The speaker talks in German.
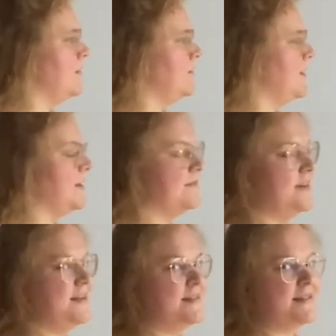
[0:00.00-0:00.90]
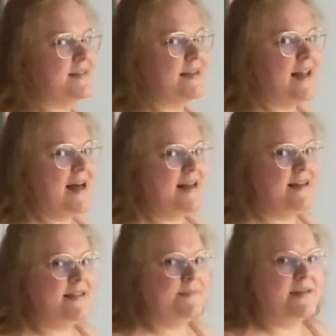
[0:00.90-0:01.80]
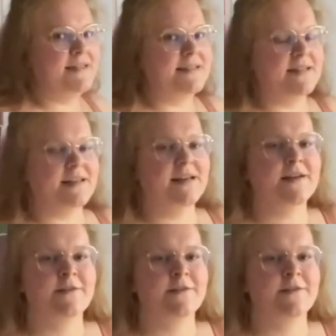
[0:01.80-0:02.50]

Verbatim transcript: Und dein Gewicht ist gleichmäßig